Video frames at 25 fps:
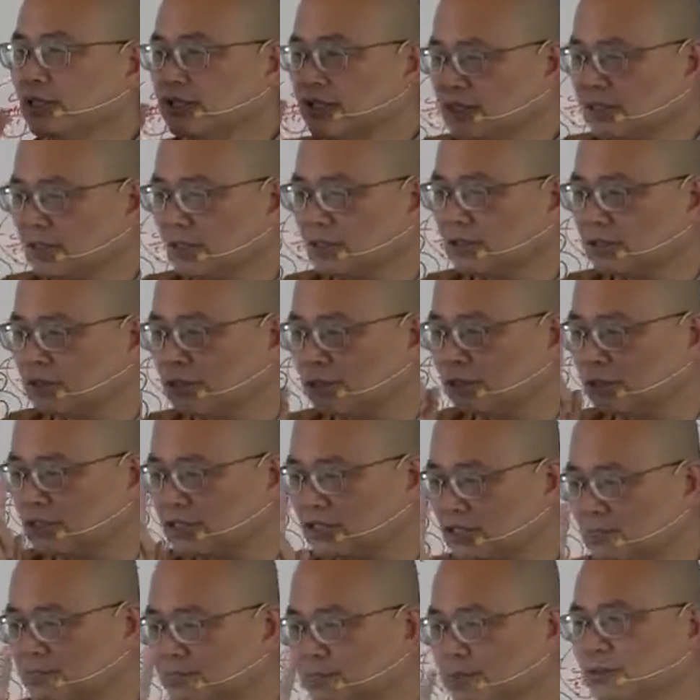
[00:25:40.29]
生苦
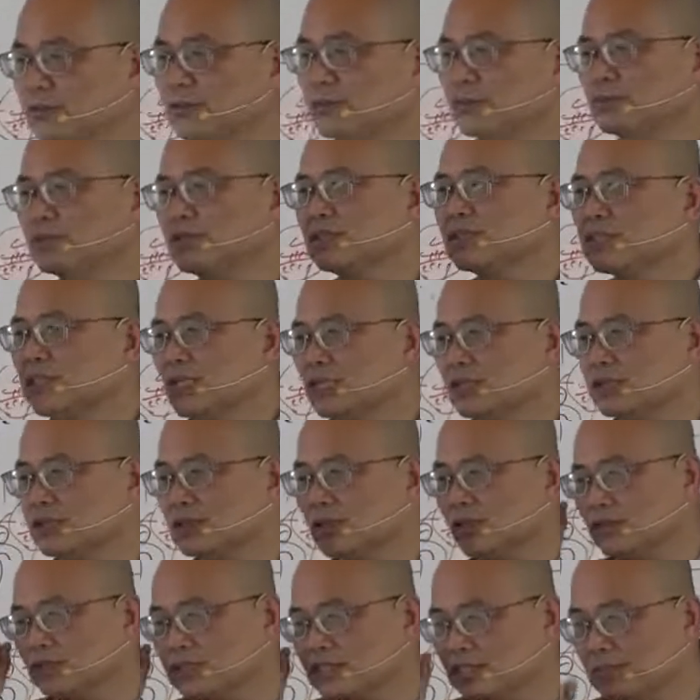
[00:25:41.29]
心不苦，生
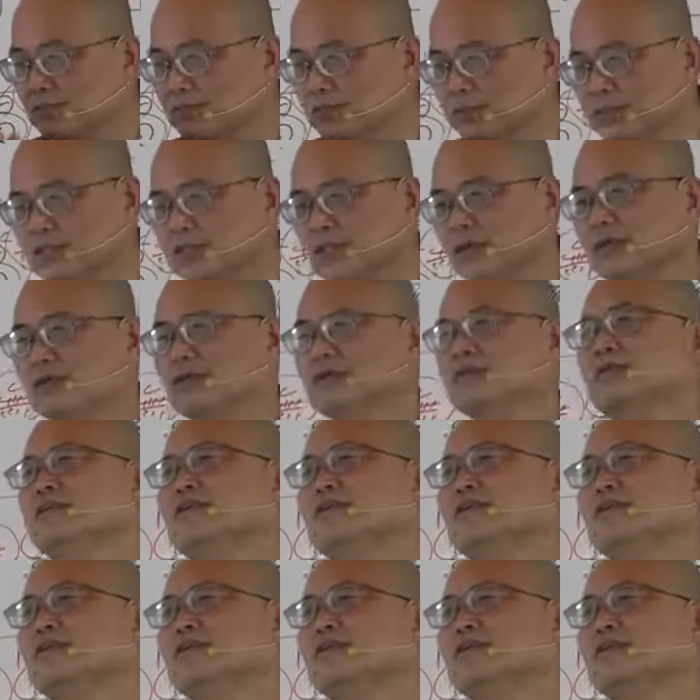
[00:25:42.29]
受心不受。